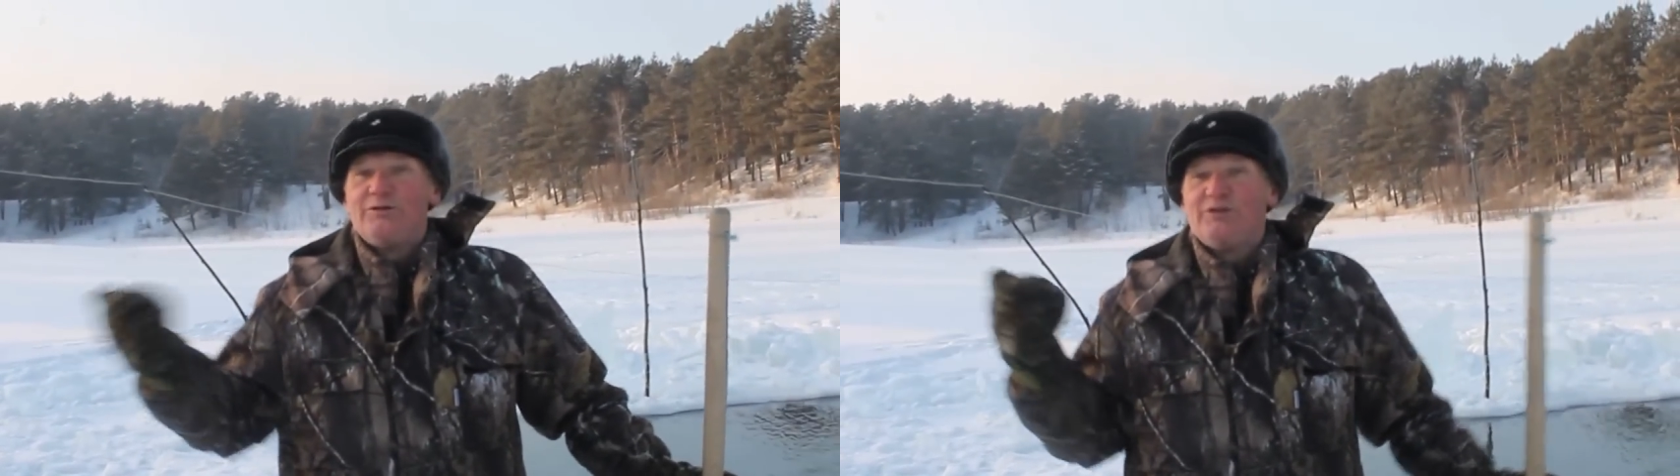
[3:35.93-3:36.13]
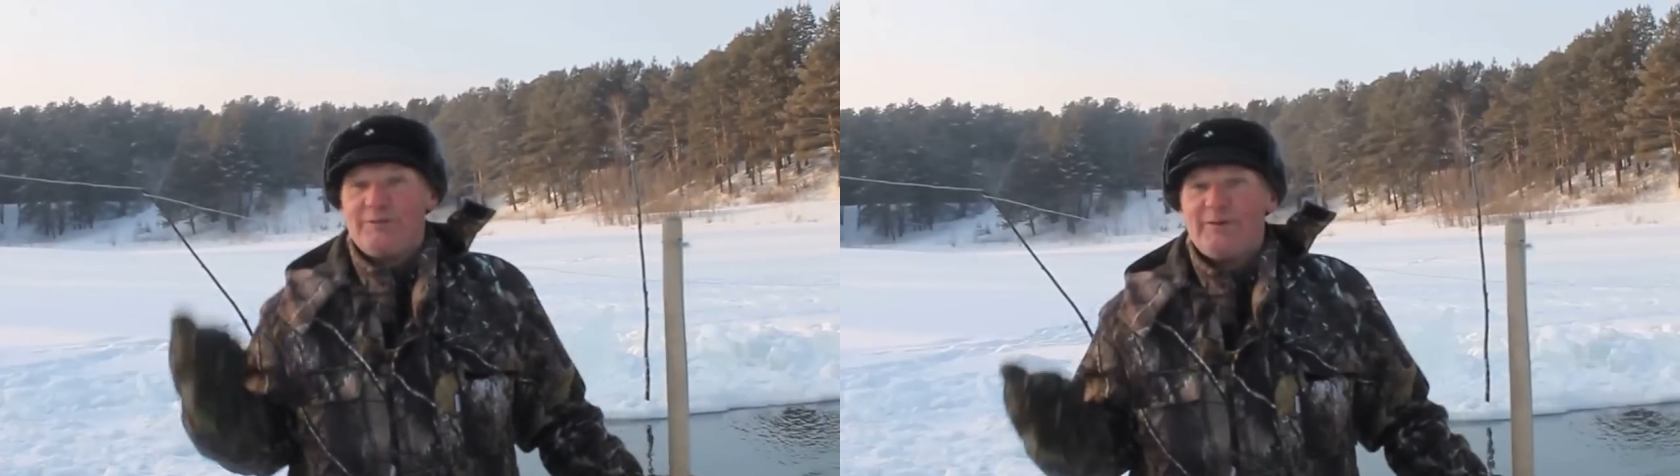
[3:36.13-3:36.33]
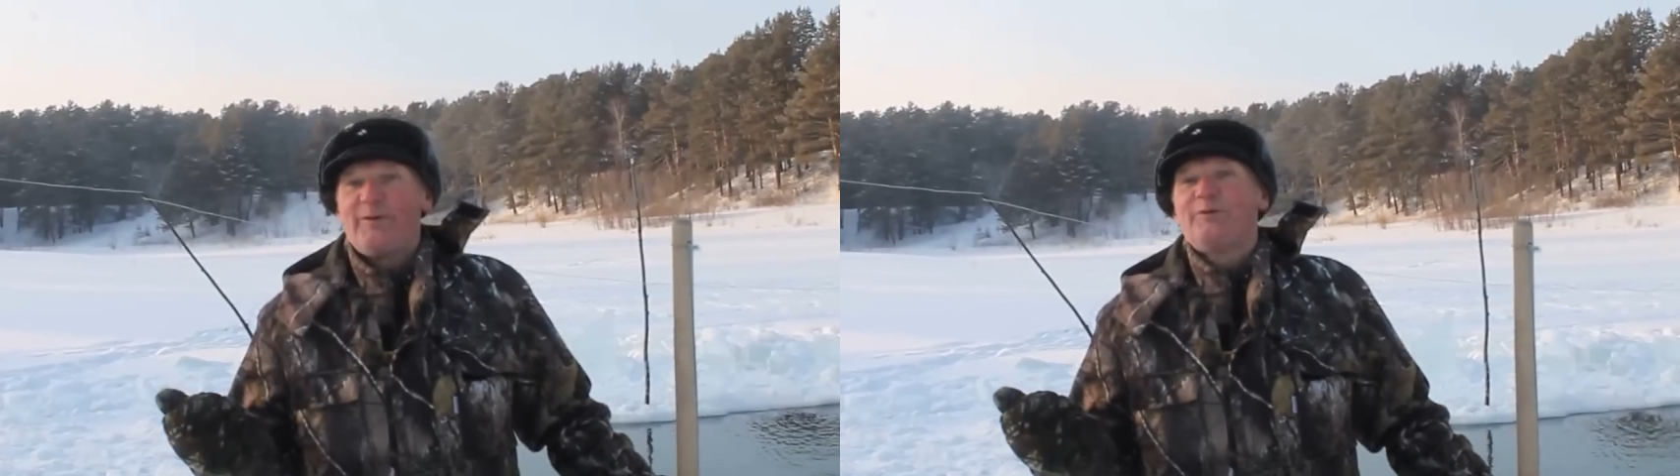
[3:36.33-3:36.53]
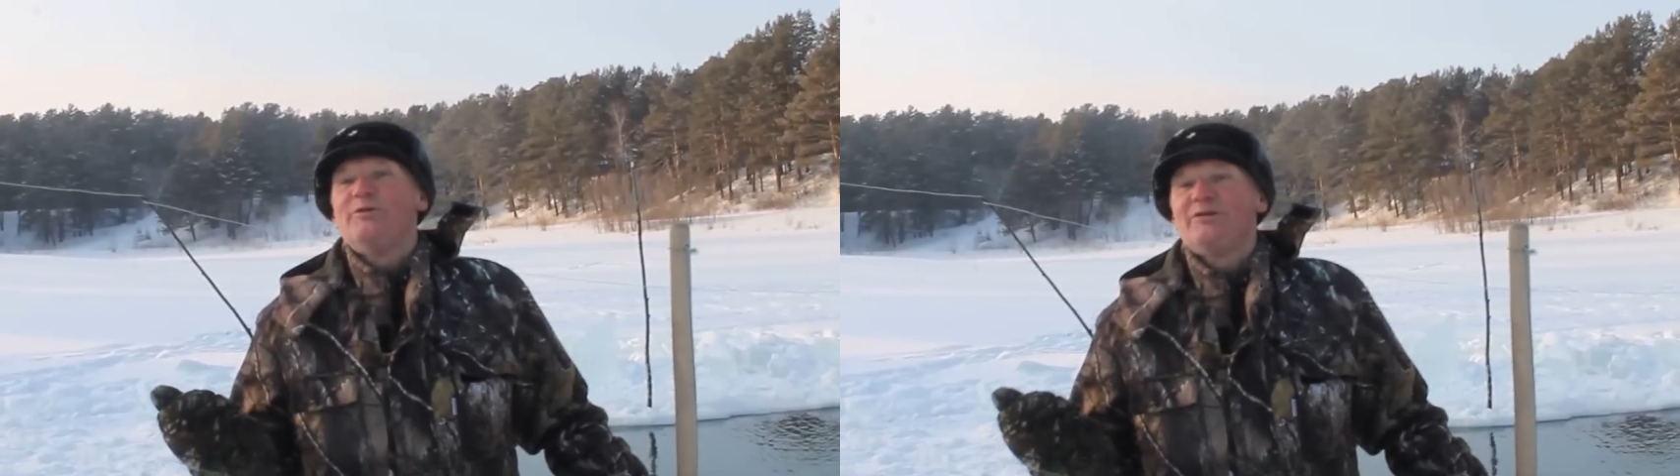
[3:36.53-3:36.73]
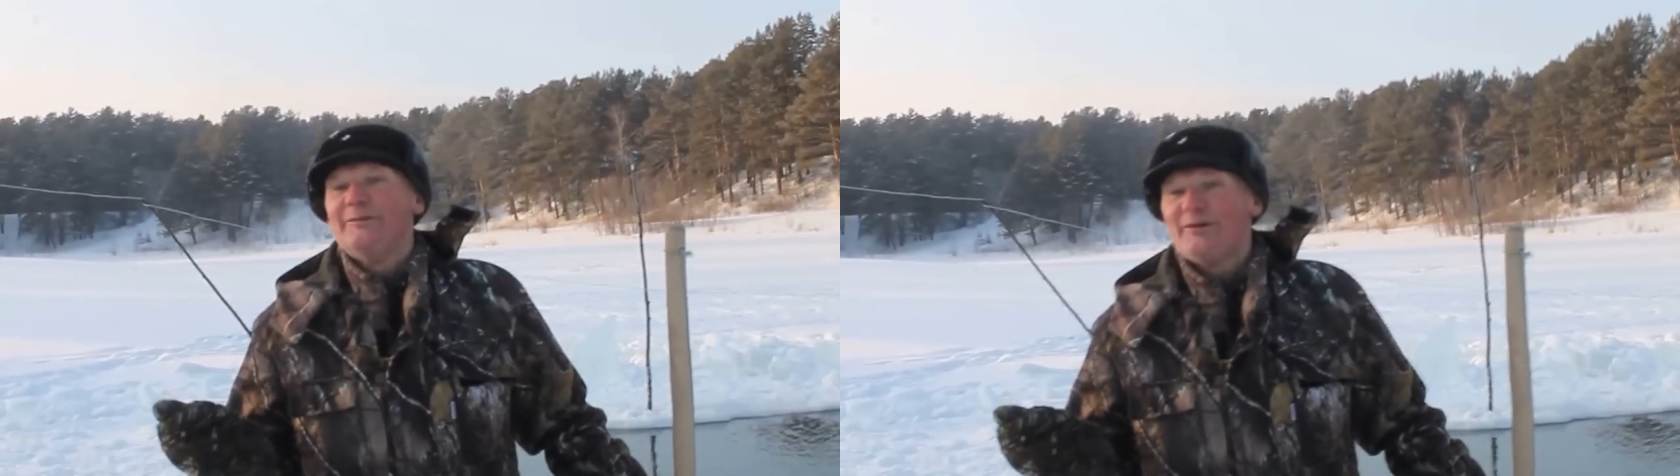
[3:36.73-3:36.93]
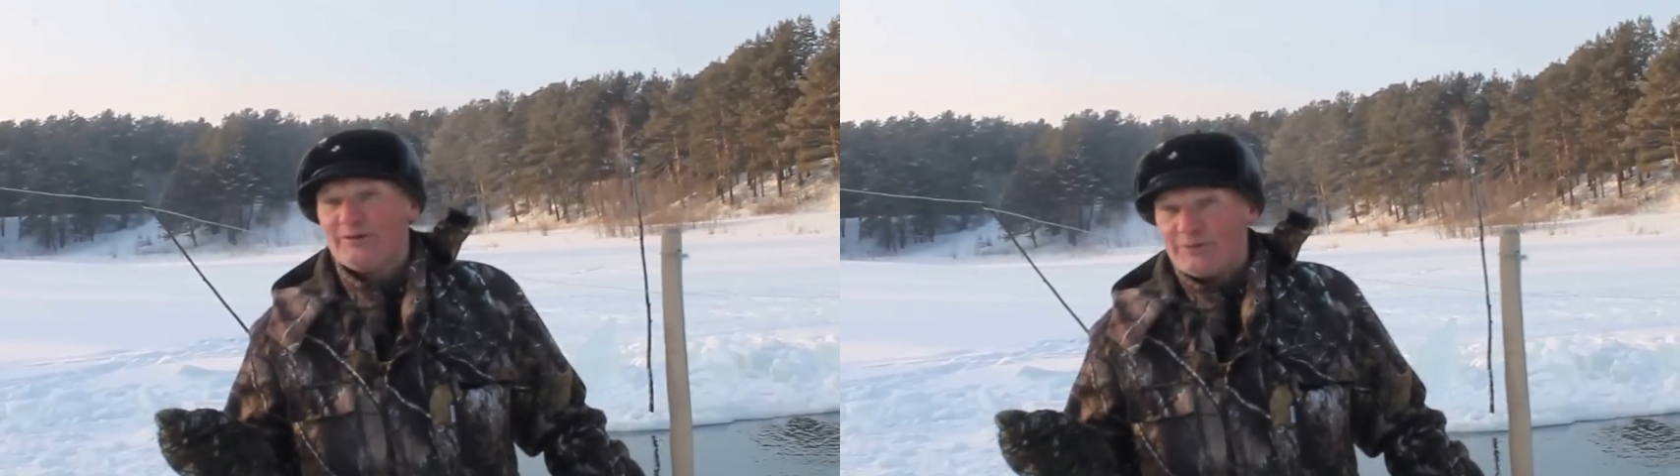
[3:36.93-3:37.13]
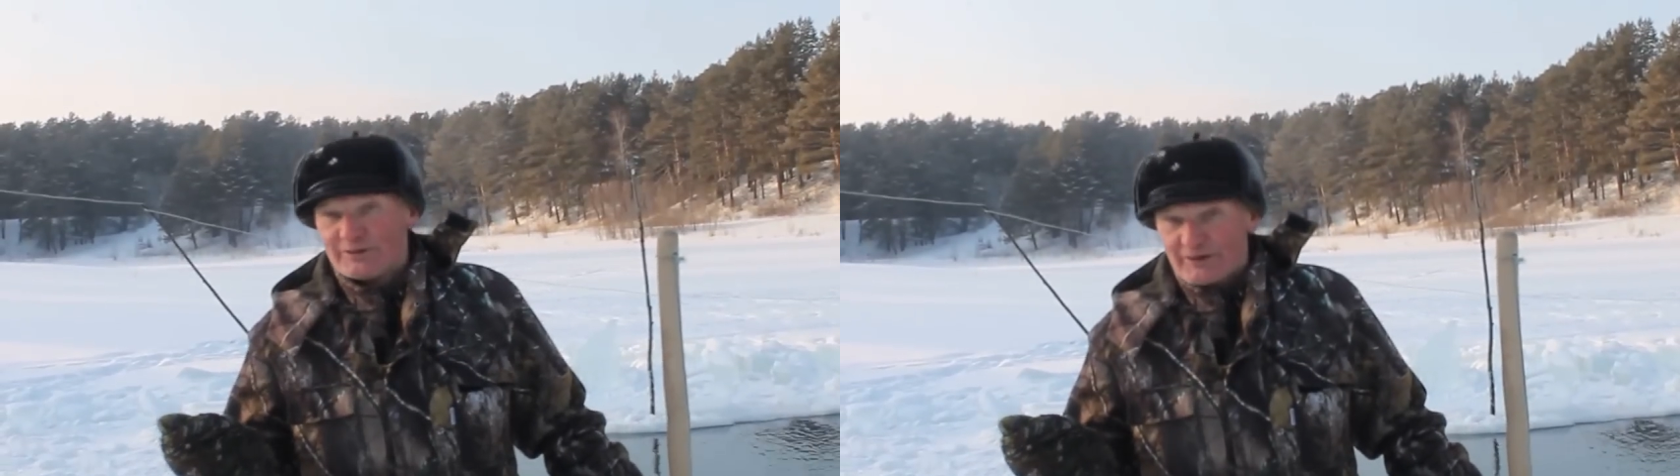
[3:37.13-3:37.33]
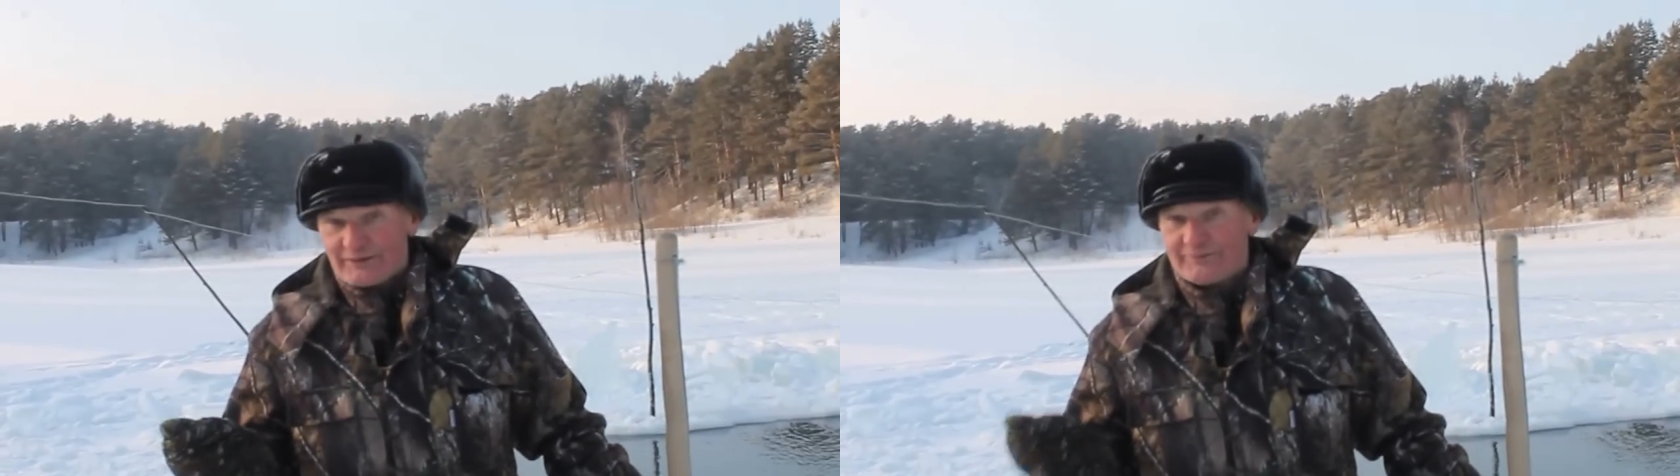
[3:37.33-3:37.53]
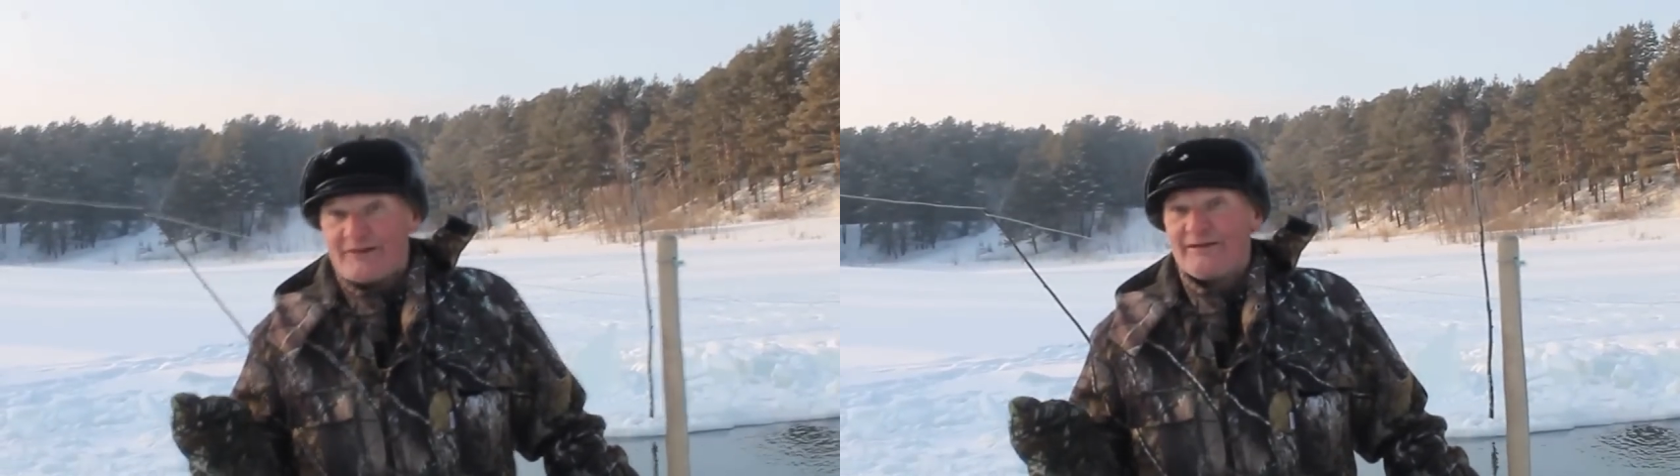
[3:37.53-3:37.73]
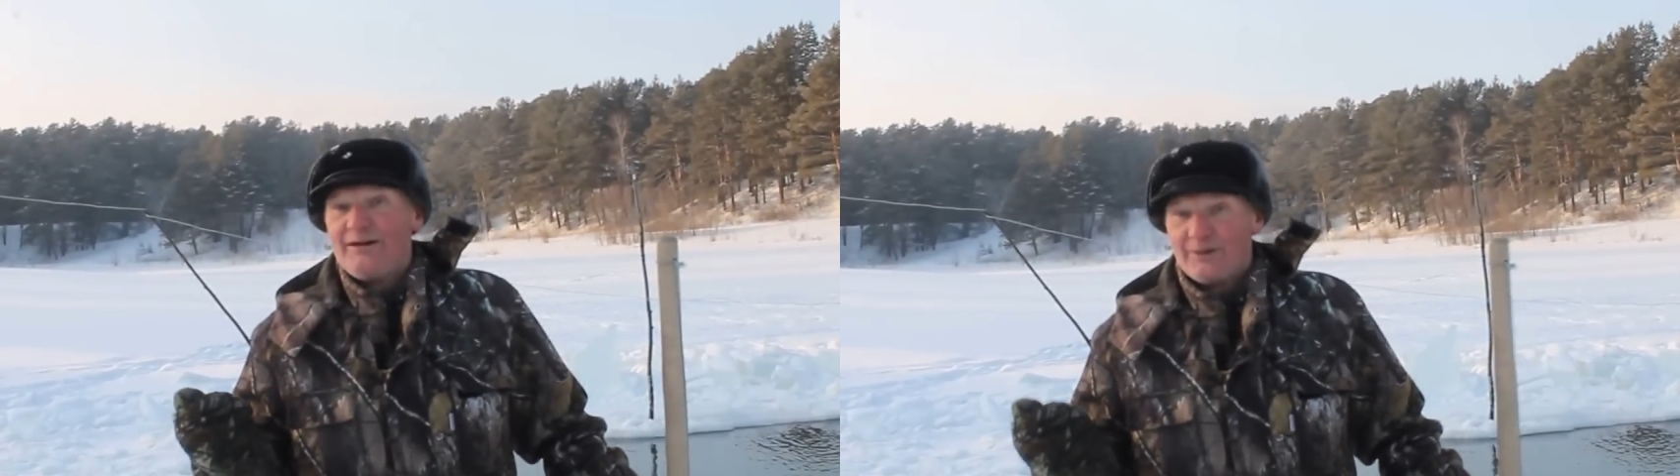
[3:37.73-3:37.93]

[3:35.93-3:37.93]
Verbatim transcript: то тебе приходится машину закрывать,